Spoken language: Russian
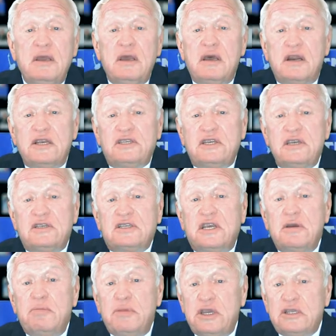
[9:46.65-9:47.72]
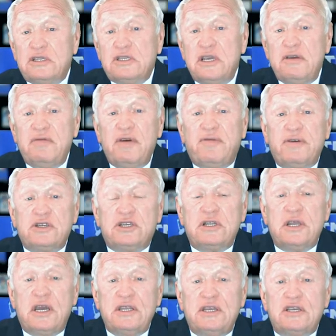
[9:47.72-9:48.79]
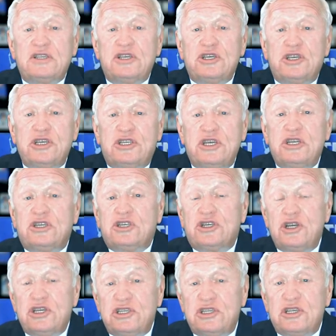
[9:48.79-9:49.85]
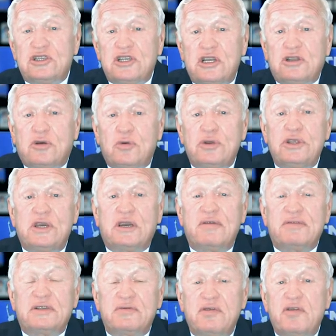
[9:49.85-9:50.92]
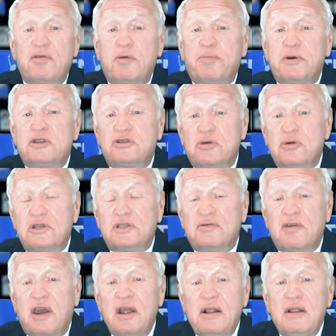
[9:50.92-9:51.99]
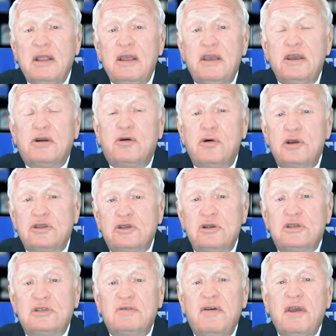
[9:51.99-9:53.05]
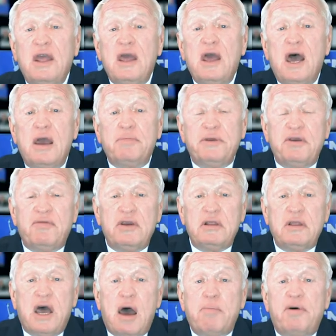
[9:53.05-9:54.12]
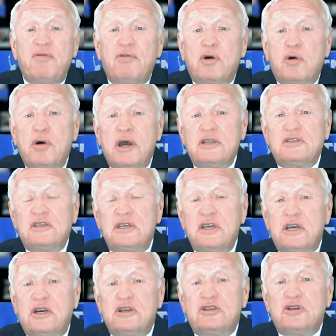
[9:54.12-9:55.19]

Российский МИД, заявив о желании защитить жизни сотрудников своего посольства и консульств, объявил об эвакуации их из